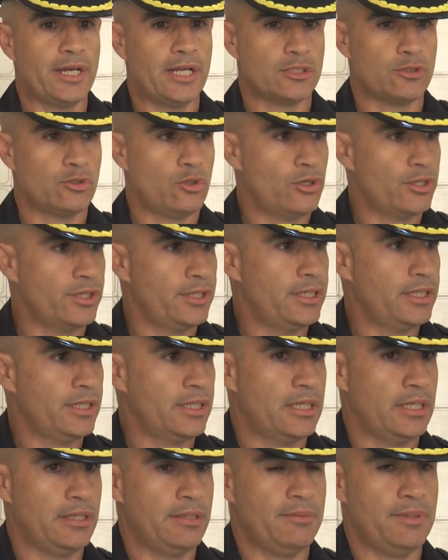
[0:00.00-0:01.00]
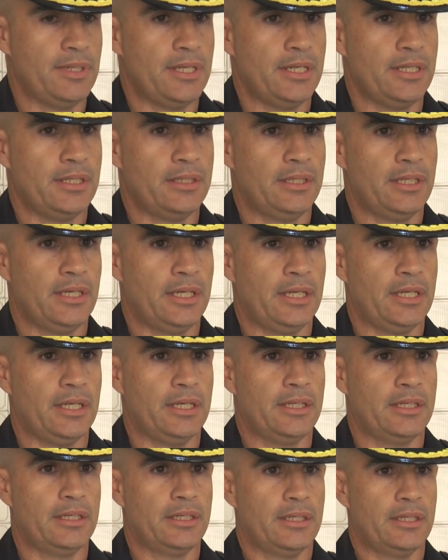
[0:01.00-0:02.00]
las órdenes que vienen de,